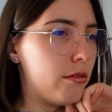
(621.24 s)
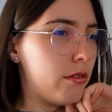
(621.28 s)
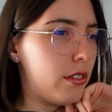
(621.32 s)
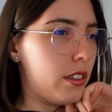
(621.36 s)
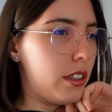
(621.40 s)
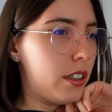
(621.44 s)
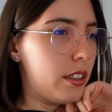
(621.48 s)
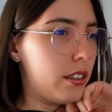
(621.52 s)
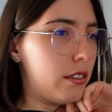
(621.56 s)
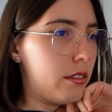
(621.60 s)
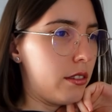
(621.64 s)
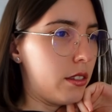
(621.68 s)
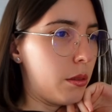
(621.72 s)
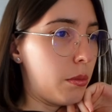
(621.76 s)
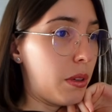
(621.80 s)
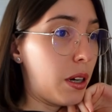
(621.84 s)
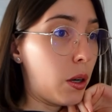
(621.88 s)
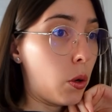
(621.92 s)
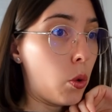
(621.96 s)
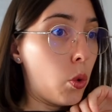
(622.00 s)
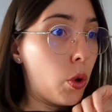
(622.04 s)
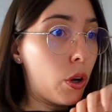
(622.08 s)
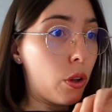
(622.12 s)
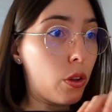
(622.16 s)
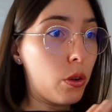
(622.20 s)
y no me
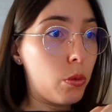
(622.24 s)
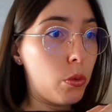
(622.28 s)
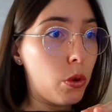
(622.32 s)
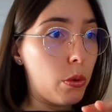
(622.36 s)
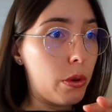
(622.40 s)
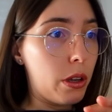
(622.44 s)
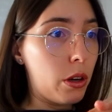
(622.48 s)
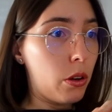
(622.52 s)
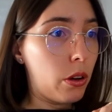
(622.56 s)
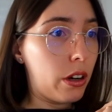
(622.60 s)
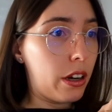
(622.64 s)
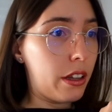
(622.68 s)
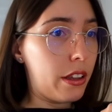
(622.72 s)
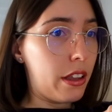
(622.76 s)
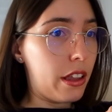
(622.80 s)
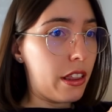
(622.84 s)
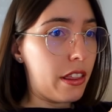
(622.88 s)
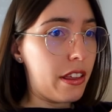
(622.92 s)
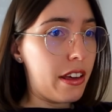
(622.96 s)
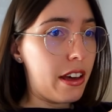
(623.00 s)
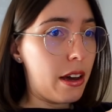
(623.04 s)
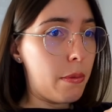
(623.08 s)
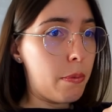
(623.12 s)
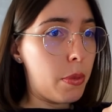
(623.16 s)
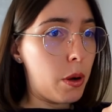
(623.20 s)
acuerdo muy bien lo que
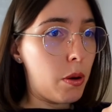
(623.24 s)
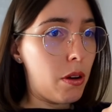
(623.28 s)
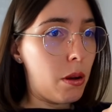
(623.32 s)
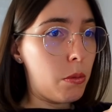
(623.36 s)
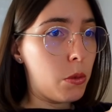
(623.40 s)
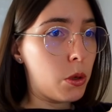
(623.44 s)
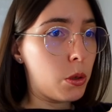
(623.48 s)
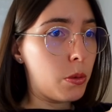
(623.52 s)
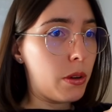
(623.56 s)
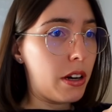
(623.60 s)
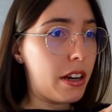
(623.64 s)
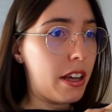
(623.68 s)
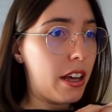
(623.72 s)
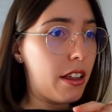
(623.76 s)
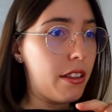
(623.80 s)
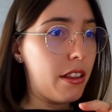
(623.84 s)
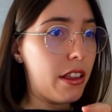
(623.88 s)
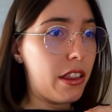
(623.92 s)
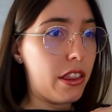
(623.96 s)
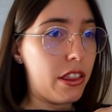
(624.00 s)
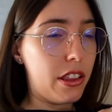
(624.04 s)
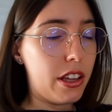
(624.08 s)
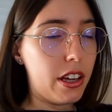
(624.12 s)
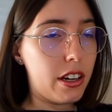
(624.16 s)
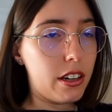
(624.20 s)
decía, pero vamos, venía a
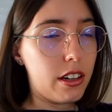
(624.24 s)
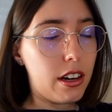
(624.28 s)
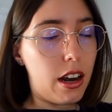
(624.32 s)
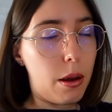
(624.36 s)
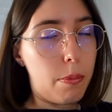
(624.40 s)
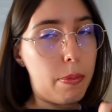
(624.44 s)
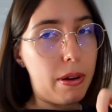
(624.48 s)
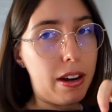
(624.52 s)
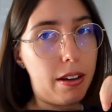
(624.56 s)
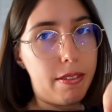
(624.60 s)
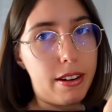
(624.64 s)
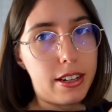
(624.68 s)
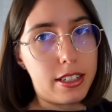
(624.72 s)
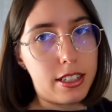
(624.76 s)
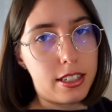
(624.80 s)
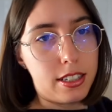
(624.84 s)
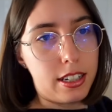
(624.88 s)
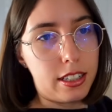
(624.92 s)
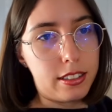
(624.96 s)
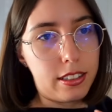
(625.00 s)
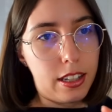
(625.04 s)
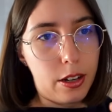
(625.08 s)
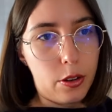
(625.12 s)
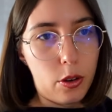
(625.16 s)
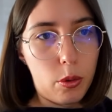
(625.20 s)
decir las palabras
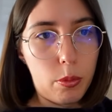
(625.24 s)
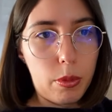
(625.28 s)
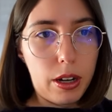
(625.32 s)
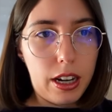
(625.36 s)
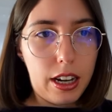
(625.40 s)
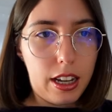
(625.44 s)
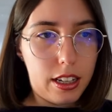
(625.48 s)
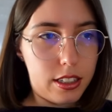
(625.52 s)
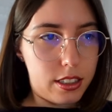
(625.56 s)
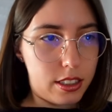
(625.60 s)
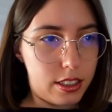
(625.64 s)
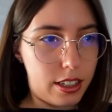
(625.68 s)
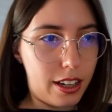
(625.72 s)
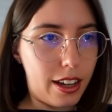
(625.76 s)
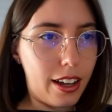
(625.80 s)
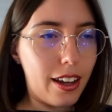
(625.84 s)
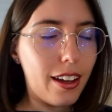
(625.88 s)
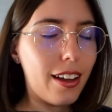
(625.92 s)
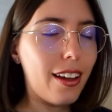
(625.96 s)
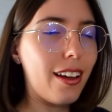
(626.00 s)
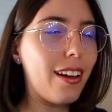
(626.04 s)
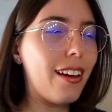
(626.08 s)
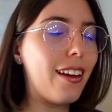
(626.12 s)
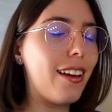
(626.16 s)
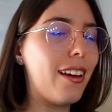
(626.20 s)
exactas, no me las sé
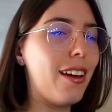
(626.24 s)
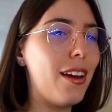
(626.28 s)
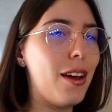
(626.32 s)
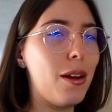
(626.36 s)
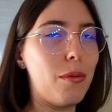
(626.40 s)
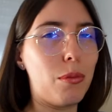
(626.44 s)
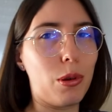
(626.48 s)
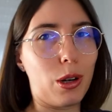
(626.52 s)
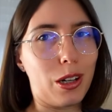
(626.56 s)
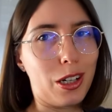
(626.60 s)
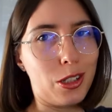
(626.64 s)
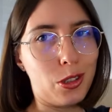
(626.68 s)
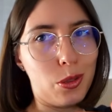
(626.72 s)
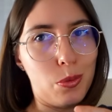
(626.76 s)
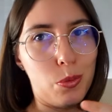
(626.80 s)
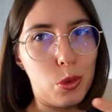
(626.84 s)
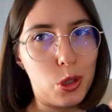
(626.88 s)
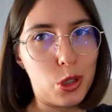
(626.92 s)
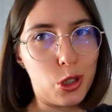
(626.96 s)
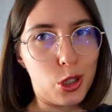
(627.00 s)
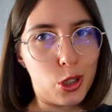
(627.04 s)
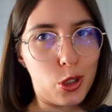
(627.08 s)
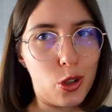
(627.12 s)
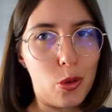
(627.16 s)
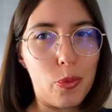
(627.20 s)
porque son
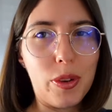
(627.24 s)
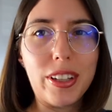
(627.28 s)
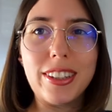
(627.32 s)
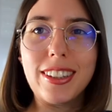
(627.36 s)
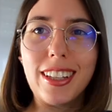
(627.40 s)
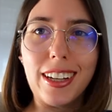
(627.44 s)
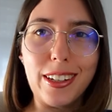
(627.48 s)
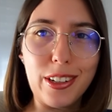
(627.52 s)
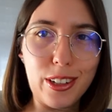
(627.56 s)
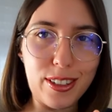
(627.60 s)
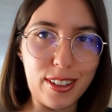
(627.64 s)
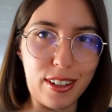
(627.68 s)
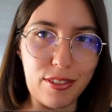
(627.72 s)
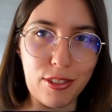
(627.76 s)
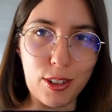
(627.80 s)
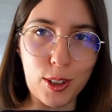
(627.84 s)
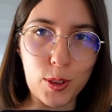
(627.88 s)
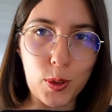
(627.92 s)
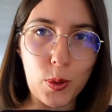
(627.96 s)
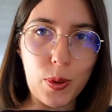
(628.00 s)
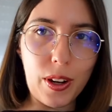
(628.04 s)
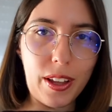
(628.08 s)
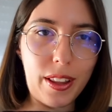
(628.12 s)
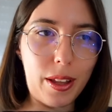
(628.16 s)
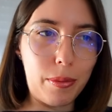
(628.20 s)
muchos comentarios
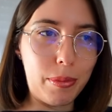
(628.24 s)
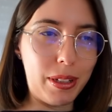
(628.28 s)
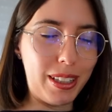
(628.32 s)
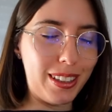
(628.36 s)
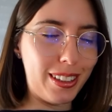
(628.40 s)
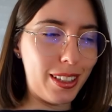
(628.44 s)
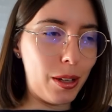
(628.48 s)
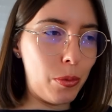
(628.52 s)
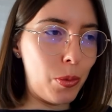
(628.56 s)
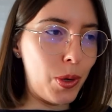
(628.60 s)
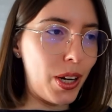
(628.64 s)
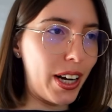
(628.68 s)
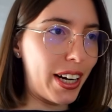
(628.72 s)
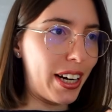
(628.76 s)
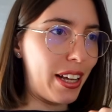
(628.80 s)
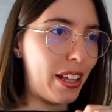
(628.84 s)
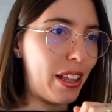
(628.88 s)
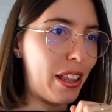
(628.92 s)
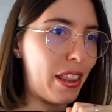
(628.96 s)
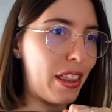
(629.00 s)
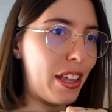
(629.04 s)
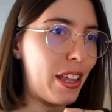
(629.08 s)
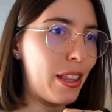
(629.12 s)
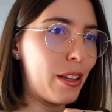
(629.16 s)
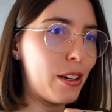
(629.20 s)
afortunadamente y muy
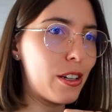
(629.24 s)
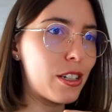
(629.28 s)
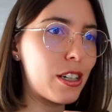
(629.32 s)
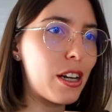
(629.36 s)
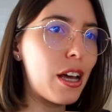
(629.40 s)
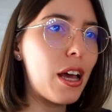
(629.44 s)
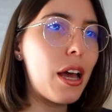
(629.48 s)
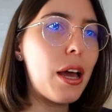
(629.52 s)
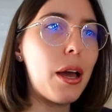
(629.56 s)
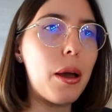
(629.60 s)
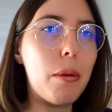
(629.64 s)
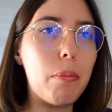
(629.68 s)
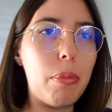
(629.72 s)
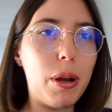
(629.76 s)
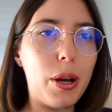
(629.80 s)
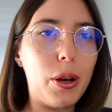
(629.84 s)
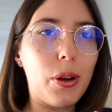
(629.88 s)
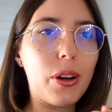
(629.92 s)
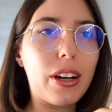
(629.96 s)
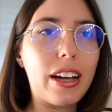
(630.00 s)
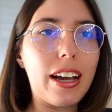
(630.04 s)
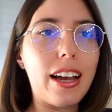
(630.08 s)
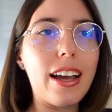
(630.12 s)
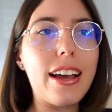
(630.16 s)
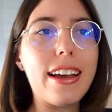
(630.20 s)
agradecidos,
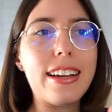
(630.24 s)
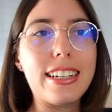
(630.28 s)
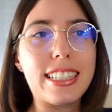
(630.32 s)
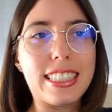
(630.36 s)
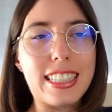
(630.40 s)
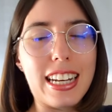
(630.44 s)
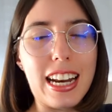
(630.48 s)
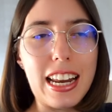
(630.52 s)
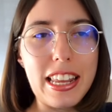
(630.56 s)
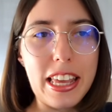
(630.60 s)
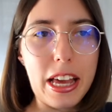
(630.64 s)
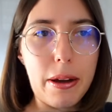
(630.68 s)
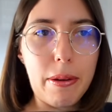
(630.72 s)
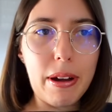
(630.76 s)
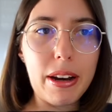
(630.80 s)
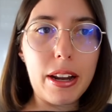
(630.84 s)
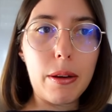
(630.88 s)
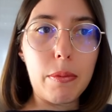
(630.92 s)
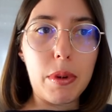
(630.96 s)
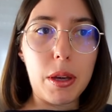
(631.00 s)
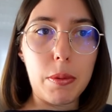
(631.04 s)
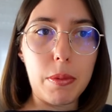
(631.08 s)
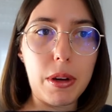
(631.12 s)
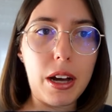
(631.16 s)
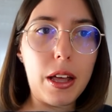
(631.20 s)
pero que extrañaban a
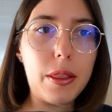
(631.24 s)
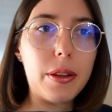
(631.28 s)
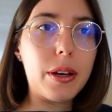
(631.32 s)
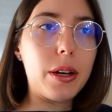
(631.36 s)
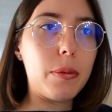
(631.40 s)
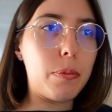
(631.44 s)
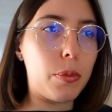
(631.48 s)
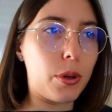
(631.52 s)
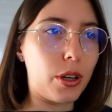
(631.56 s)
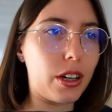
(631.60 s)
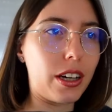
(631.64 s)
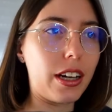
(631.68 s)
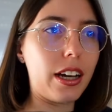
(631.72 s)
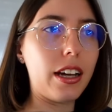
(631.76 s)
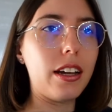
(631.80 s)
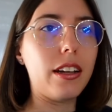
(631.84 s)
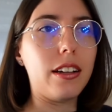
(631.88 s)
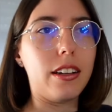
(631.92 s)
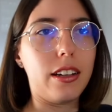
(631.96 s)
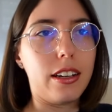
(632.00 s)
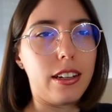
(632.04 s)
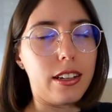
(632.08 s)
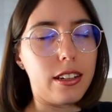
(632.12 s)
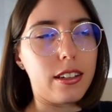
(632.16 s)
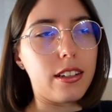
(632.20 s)
mi madre porque
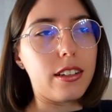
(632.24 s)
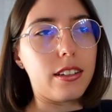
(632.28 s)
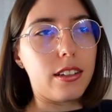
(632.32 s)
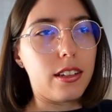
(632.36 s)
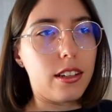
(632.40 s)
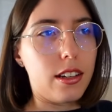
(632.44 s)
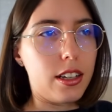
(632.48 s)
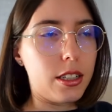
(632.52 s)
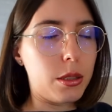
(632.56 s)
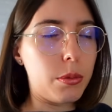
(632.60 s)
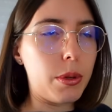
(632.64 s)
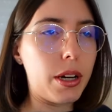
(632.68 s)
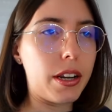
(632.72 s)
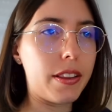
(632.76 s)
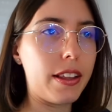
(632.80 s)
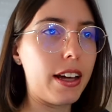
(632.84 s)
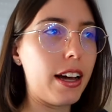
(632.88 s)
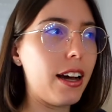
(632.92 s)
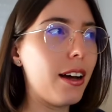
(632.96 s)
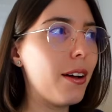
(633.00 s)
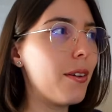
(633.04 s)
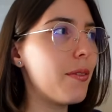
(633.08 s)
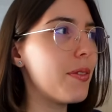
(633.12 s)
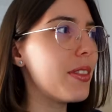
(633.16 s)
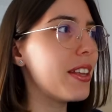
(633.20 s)
eh, es
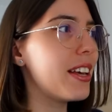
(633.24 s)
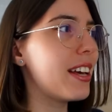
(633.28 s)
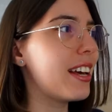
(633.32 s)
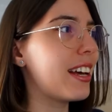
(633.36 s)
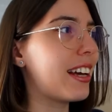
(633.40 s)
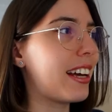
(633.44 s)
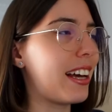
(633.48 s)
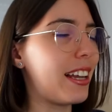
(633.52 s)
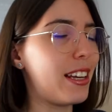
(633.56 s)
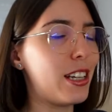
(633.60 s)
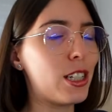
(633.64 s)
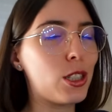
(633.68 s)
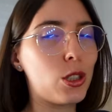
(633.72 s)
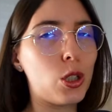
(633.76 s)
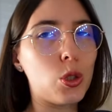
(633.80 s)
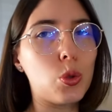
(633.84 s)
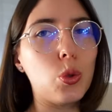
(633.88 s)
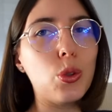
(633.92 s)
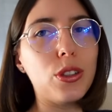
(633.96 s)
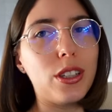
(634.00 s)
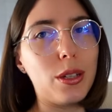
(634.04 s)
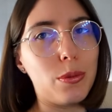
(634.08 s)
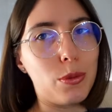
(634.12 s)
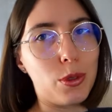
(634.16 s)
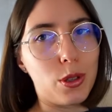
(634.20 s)
verdad que en estos
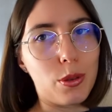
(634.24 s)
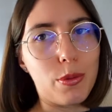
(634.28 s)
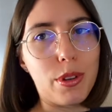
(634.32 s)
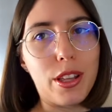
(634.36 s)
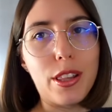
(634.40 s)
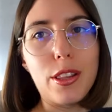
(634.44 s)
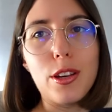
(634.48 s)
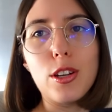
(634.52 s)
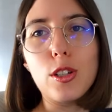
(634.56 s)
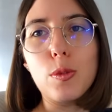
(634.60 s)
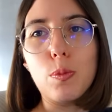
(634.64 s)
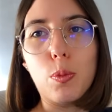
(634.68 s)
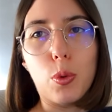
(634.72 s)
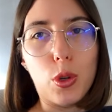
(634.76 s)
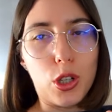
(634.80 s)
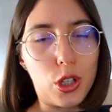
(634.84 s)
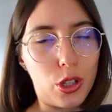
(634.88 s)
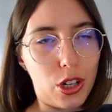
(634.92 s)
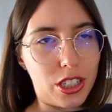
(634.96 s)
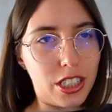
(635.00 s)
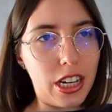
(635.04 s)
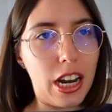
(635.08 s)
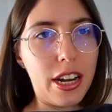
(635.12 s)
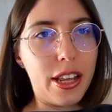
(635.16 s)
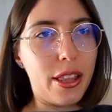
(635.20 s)
últimos vídeos pues no
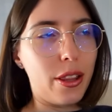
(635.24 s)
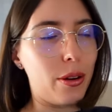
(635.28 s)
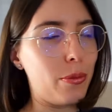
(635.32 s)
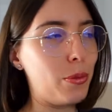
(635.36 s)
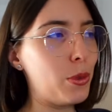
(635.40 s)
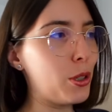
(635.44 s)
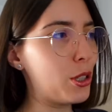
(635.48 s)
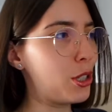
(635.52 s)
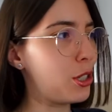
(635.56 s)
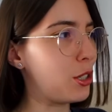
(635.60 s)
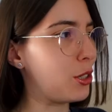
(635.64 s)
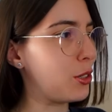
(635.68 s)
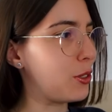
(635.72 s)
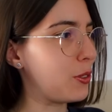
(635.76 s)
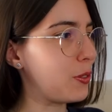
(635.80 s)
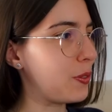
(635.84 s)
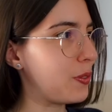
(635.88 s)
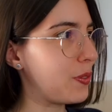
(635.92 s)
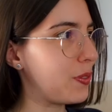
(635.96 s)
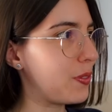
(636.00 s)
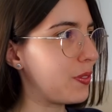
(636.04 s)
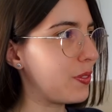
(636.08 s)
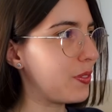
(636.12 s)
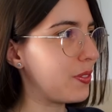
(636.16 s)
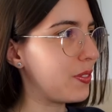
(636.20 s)
ha salido mucho. ¿Por qué
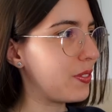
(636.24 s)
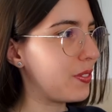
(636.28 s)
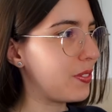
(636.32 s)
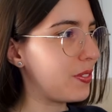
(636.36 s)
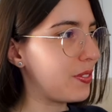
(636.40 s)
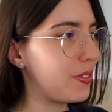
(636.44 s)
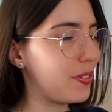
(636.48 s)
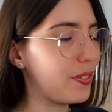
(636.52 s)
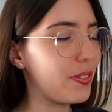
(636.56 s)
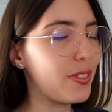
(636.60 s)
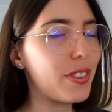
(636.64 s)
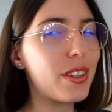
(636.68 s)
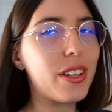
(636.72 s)
no ha salido?